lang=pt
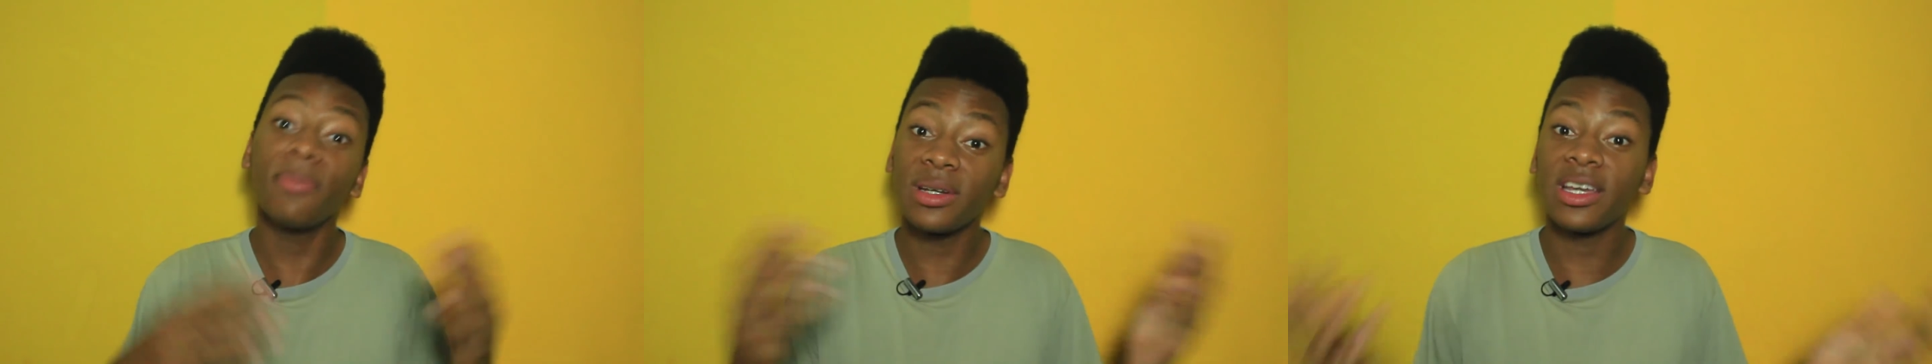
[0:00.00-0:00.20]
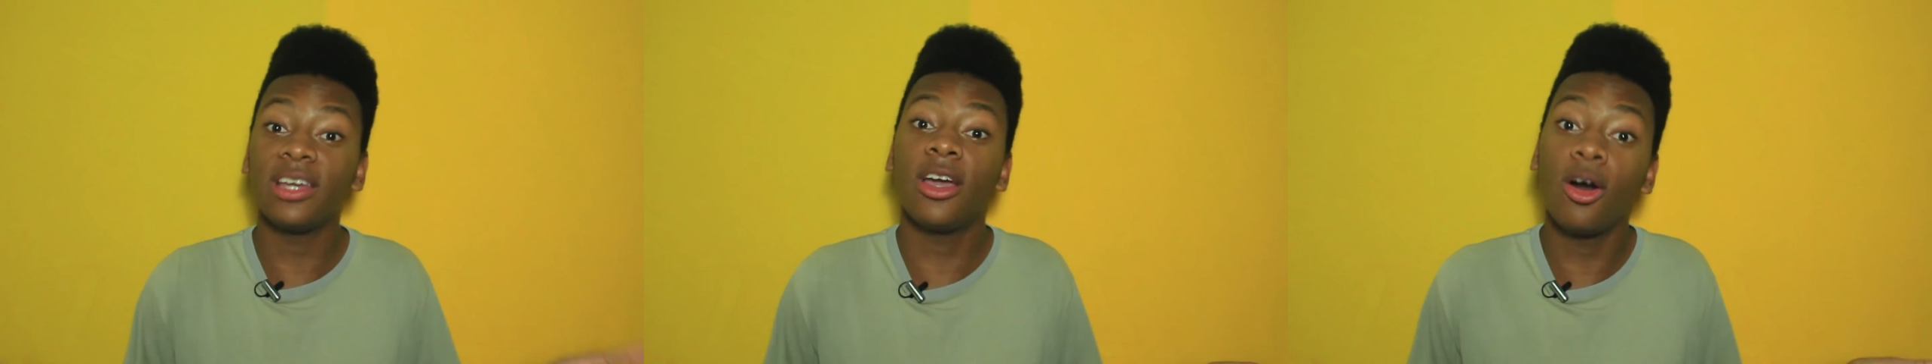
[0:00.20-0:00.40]
É
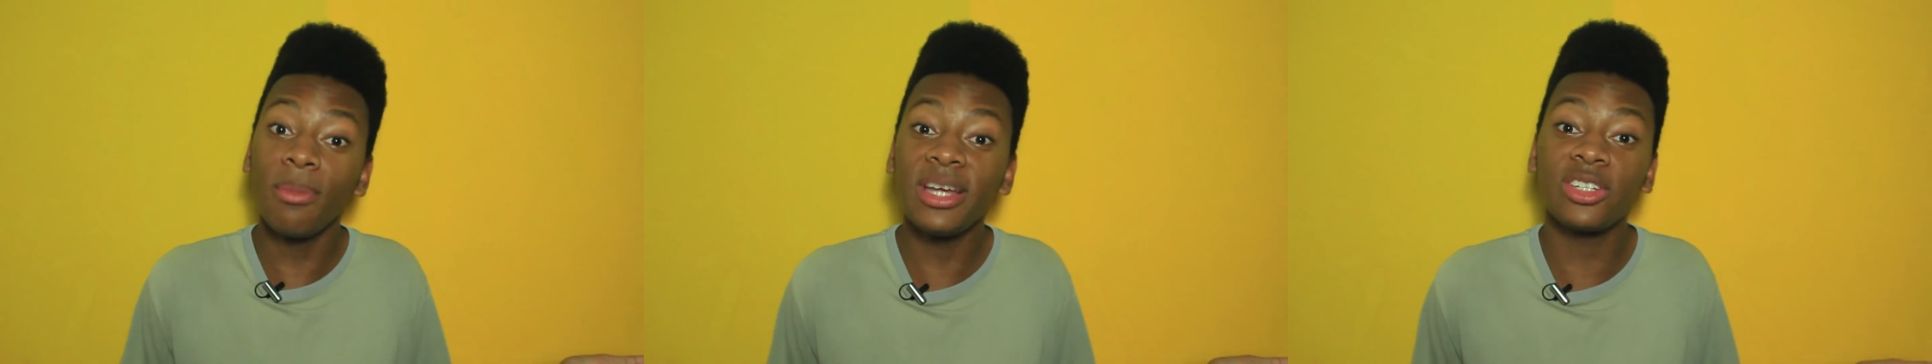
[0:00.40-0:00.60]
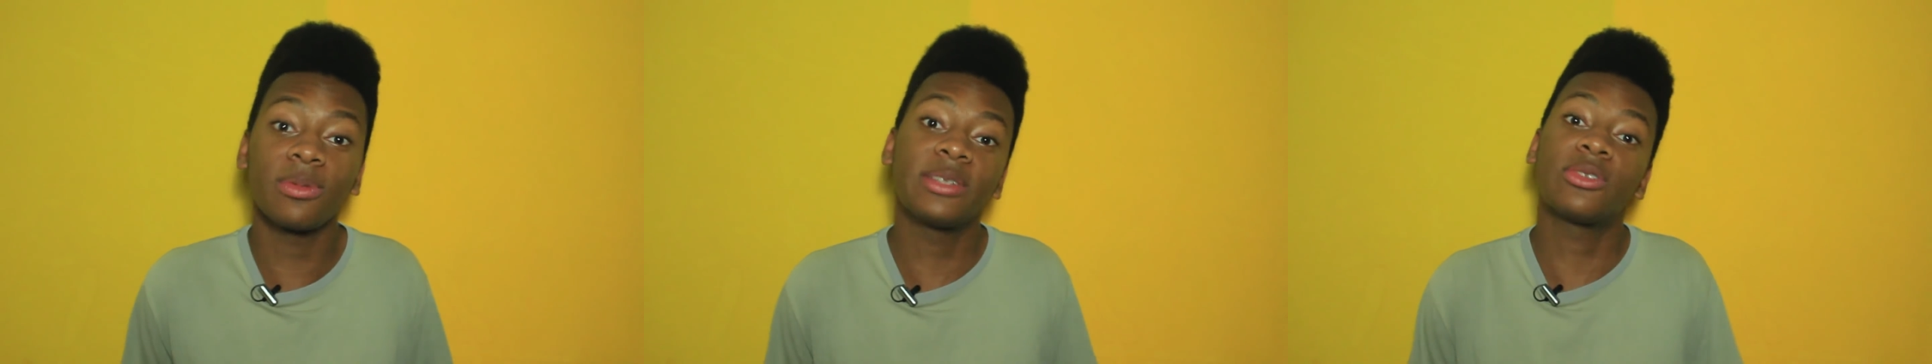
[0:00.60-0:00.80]
porque
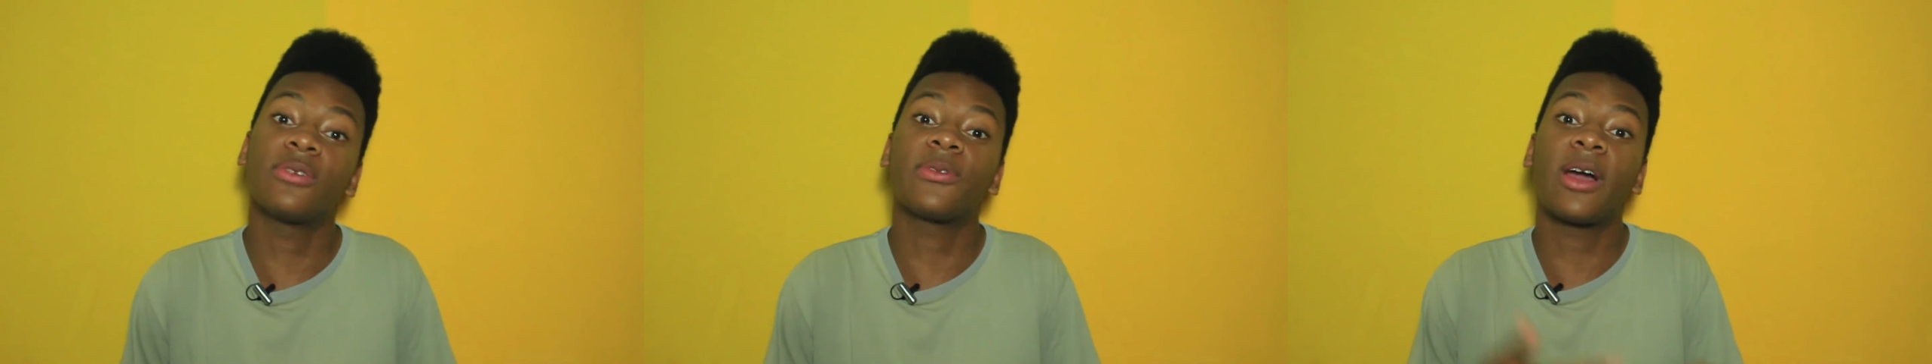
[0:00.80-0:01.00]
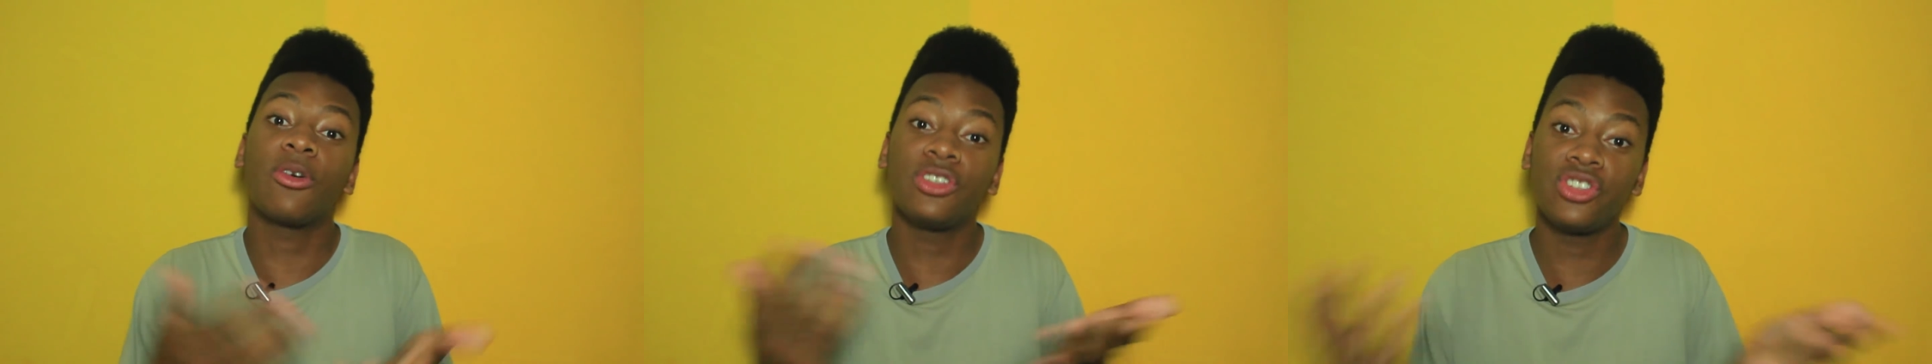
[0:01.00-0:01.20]
realmente o
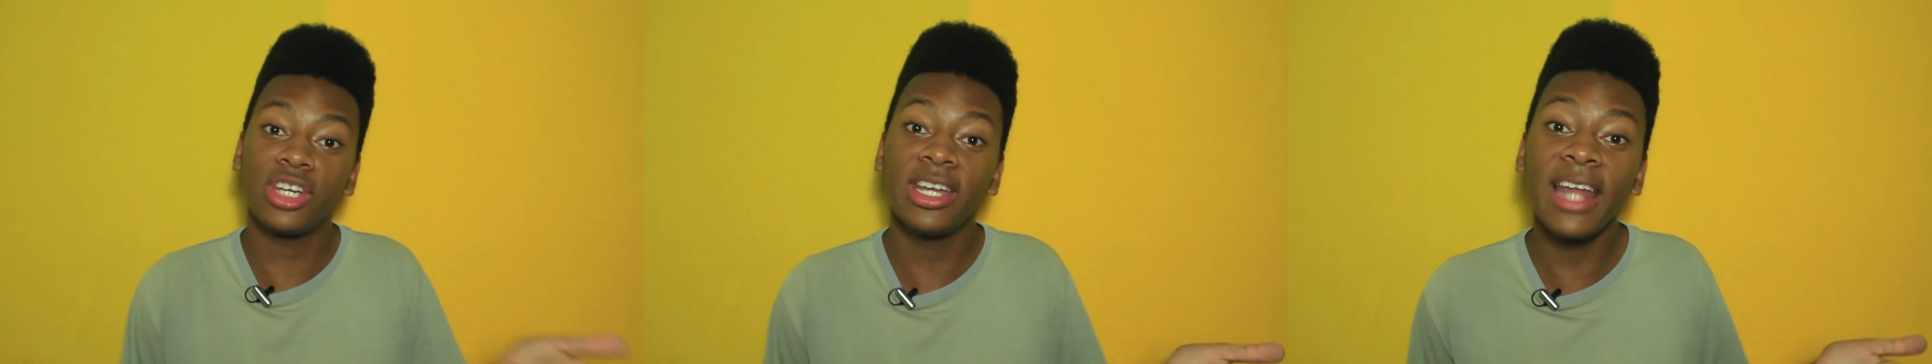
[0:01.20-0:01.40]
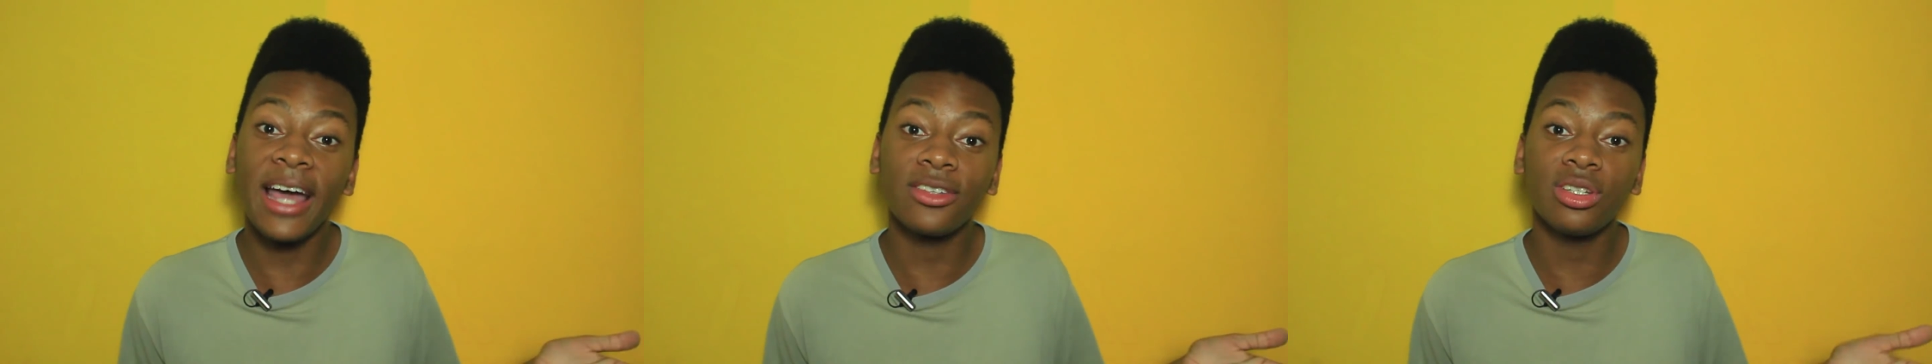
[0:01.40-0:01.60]
pessoal ficava
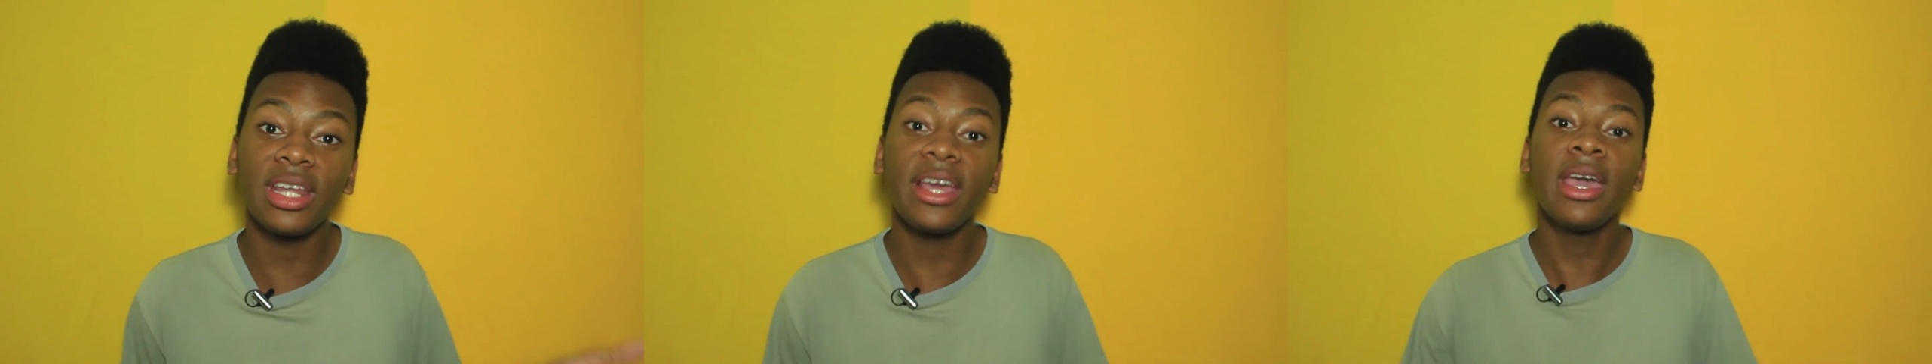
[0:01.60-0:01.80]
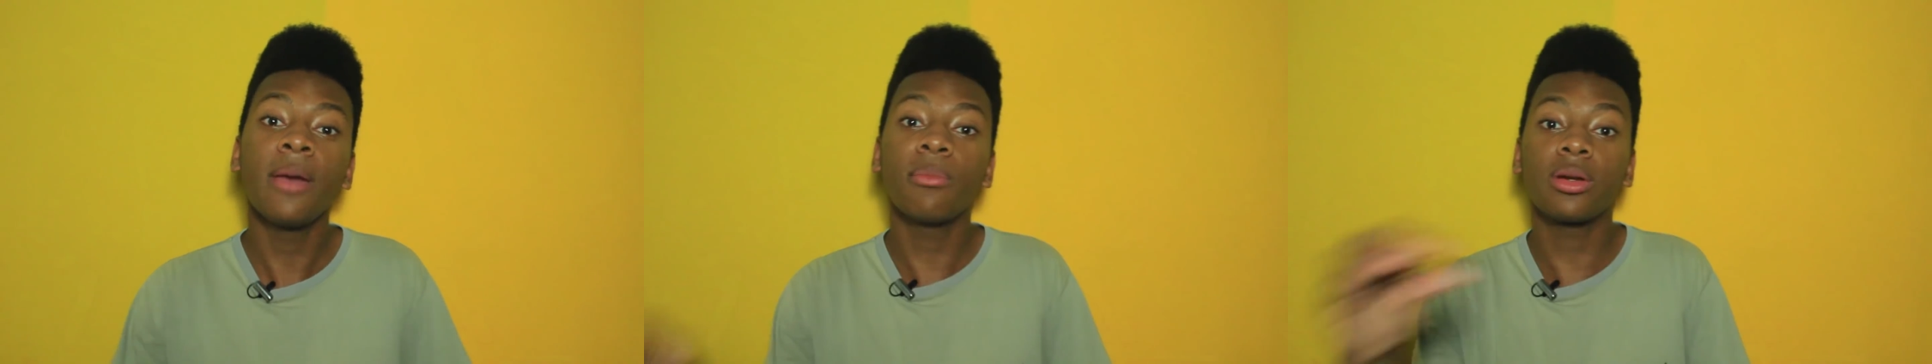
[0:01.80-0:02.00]
indignado, né?